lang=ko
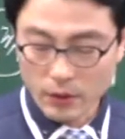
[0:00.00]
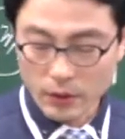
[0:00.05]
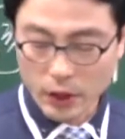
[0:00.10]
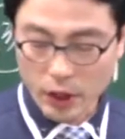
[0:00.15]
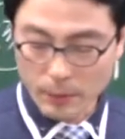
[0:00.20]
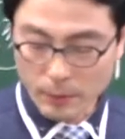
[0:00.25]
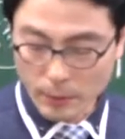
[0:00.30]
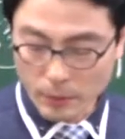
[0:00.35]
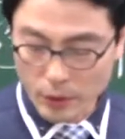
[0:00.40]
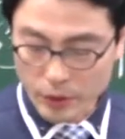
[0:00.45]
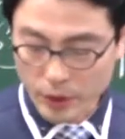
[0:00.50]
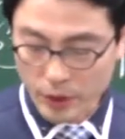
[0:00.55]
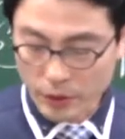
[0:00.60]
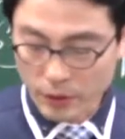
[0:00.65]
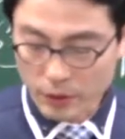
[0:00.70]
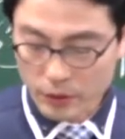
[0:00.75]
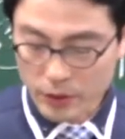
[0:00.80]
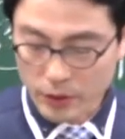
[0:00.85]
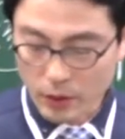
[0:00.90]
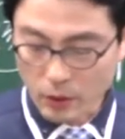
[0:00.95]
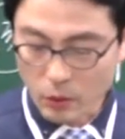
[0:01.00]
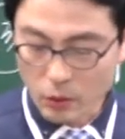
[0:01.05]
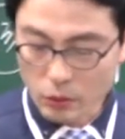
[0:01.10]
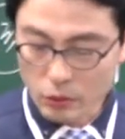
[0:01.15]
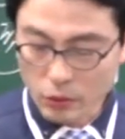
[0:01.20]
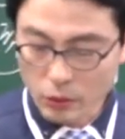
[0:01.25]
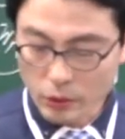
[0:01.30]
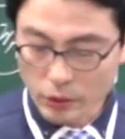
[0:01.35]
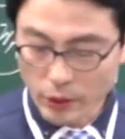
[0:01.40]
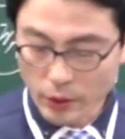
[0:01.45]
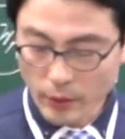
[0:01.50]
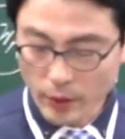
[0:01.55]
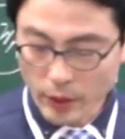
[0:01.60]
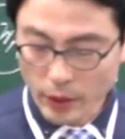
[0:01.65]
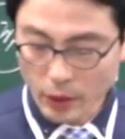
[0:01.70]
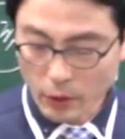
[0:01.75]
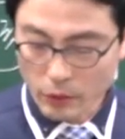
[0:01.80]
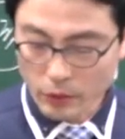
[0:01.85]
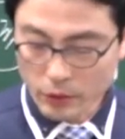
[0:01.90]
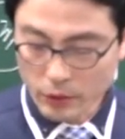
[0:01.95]
1번 보세요. 자, 공동
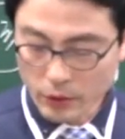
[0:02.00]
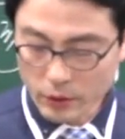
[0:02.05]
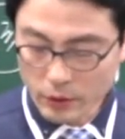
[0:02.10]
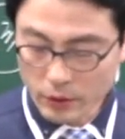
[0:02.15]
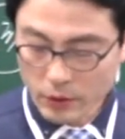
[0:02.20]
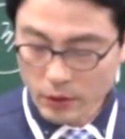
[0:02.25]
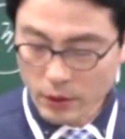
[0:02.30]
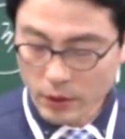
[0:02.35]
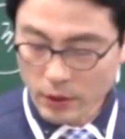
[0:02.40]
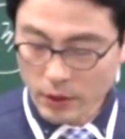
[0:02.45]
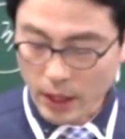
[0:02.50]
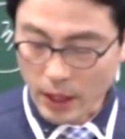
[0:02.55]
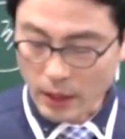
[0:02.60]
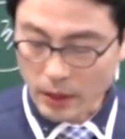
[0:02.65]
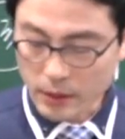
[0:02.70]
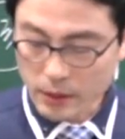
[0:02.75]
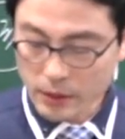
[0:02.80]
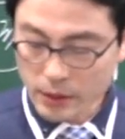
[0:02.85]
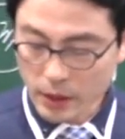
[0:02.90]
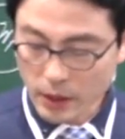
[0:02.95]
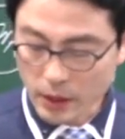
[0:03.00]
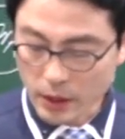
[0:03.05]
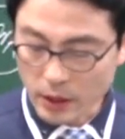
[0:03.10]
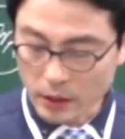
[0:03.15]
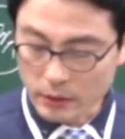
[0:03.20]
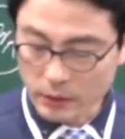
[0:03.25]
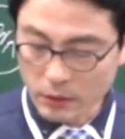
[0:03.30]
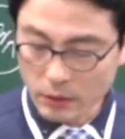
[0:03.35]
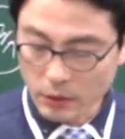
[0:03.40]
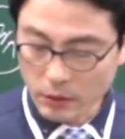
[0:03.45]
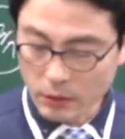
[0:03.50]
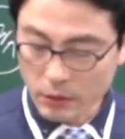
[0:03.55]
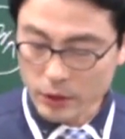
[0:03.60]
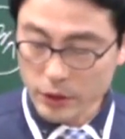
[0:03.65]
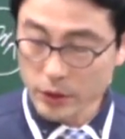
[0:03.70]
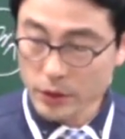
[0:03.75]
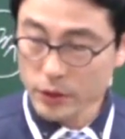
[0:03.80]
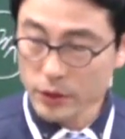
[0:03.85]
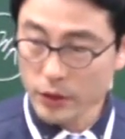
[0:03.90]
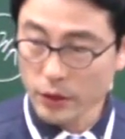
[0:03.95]
사용하는 개공들은 각자 등록
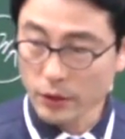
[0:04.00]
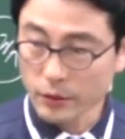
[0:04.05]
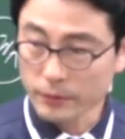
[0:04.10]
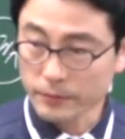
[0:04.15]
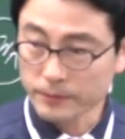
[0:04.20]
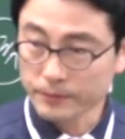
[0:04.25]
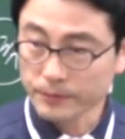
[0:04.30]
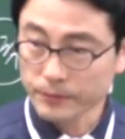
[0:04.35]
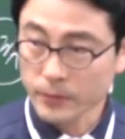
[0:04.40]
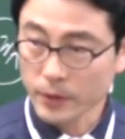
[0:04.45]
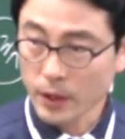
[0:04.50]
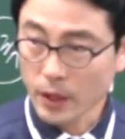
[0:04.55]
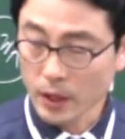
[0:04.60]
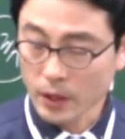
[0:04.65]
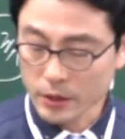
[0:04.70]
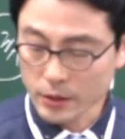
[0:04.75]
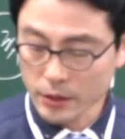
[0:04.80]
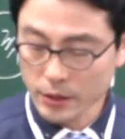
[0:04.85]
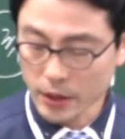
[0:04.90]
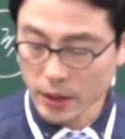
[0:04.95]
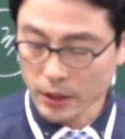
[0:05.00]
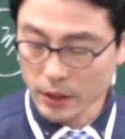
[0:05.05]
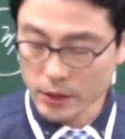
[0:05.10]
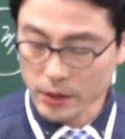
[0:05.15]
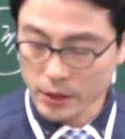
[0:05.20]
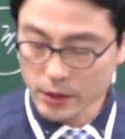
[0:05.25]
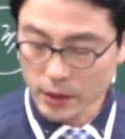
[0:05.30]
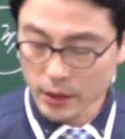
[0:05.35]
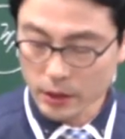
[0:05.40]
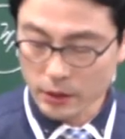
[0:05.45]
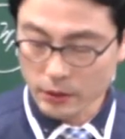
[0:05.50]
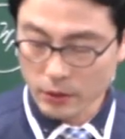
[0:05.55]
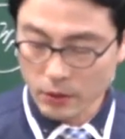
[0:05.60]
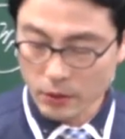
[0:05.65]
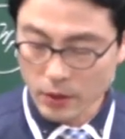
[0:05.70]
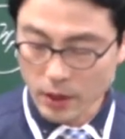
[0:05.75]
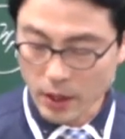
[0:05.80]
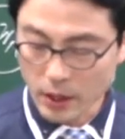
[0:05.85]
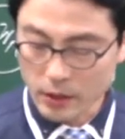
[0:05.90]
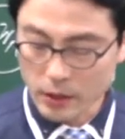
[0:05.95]
신청, 각자 인장
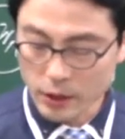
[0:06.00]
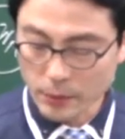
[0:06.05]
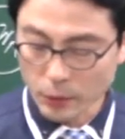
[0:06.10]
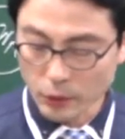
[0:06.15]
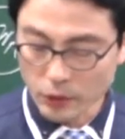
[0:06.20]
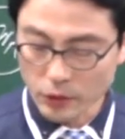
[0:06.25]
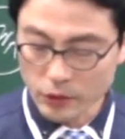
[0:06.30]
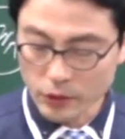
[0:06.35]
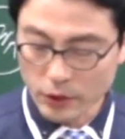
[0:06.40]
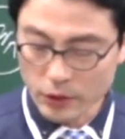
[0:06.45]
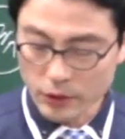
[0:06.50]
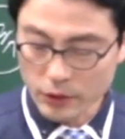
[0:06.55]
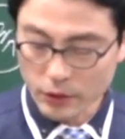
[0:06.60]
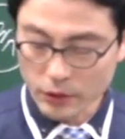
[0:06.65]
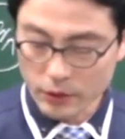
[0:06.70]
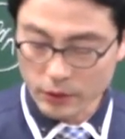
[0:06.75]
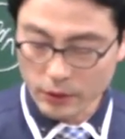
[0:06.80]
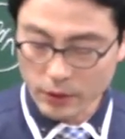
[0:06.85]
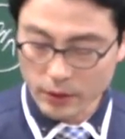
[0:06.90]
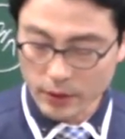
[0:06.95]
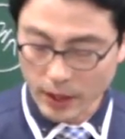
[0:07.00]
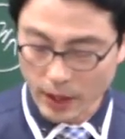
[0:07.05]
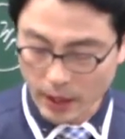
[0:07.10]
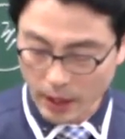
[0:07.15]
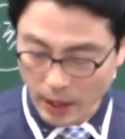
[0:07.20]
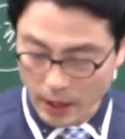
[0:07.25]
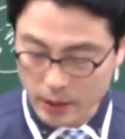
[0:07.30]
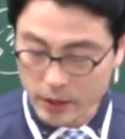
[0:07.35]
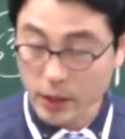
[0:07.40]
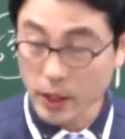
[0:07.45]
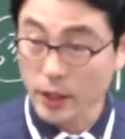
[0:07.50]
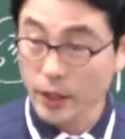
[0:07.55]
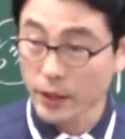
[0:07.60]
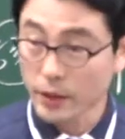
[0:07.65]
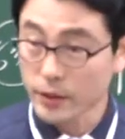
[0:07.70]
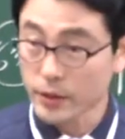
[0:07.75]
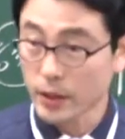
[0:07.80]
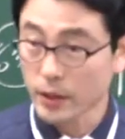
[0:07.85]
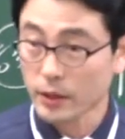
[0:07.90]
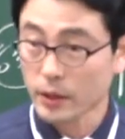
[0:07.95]
등록, 각자 보정 설정 등을 다 각자
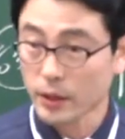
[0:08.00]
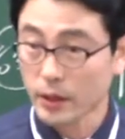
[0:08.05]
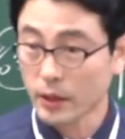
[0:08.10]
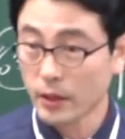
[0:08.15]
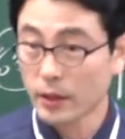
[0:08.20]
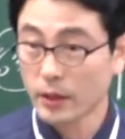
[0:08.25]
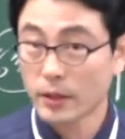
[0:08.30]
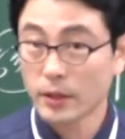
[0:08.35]
하래요, 싹 다.